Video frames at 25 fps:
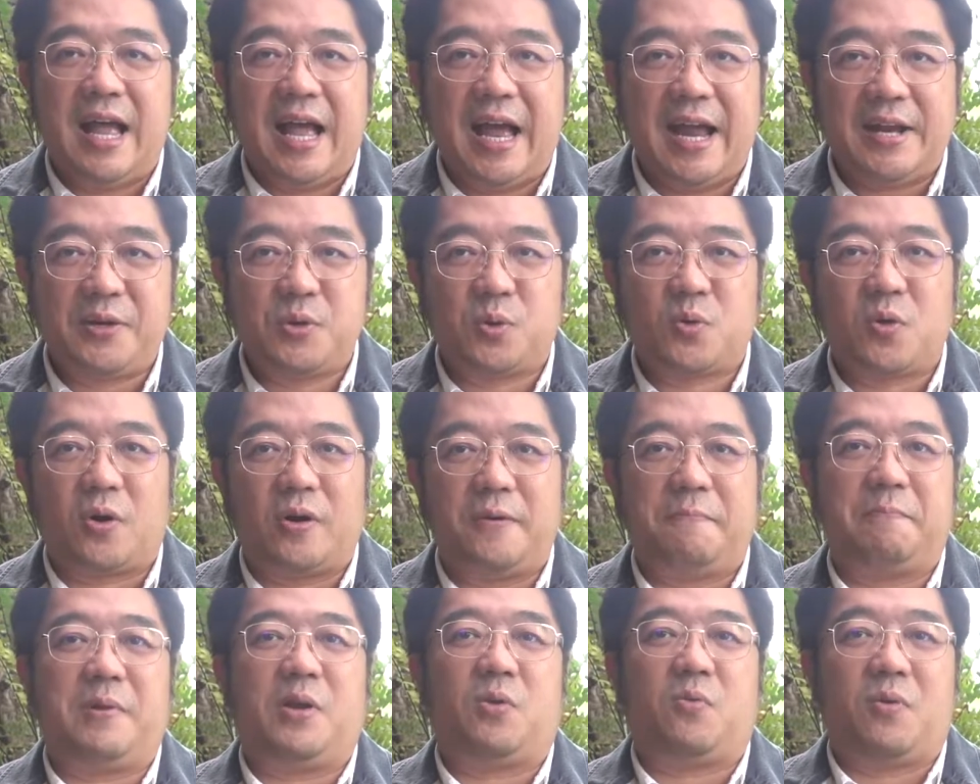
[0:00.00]
ให้ทุกค
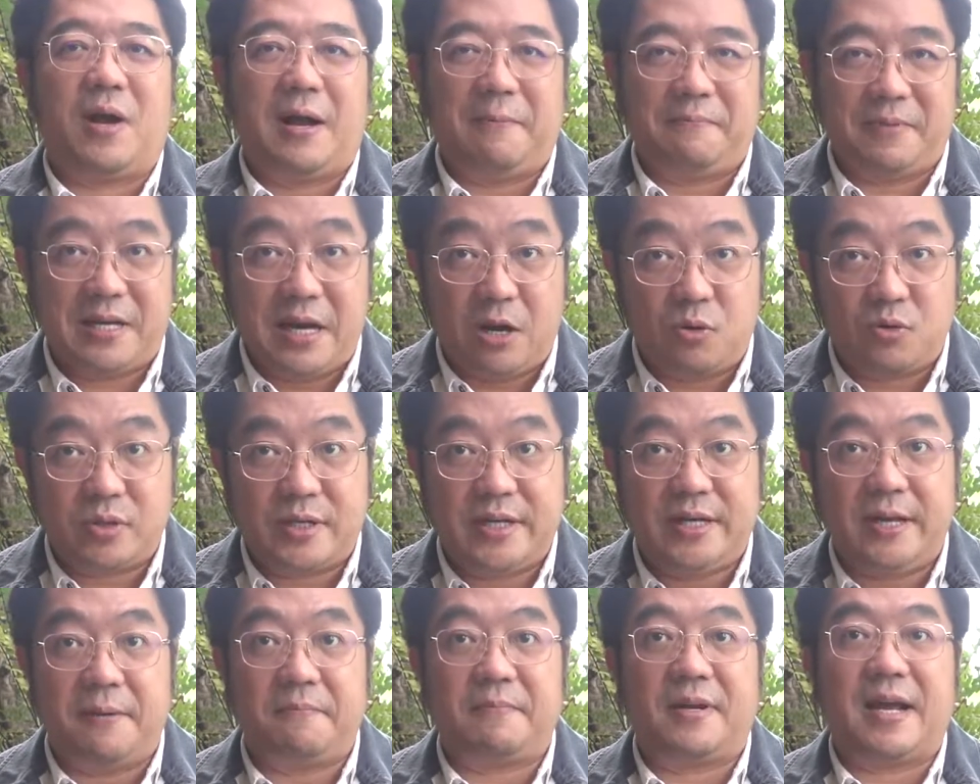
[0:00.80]
นมีความเท่า
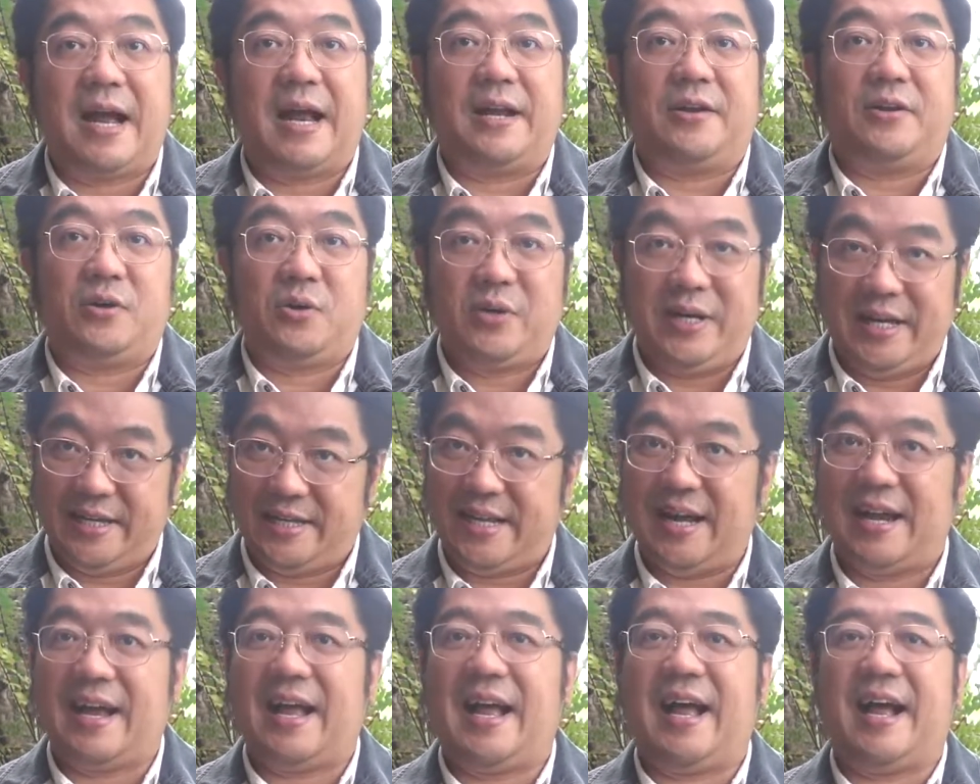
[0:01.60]
เทียมกันอีก
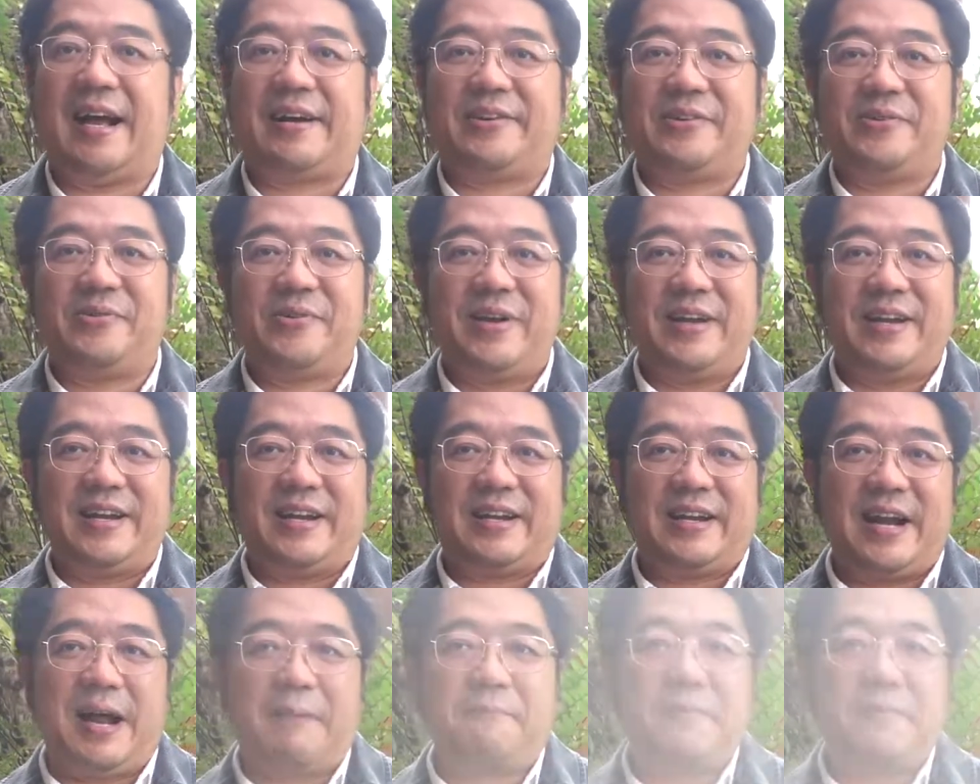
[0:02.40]
ต่างหากด้วยนะครั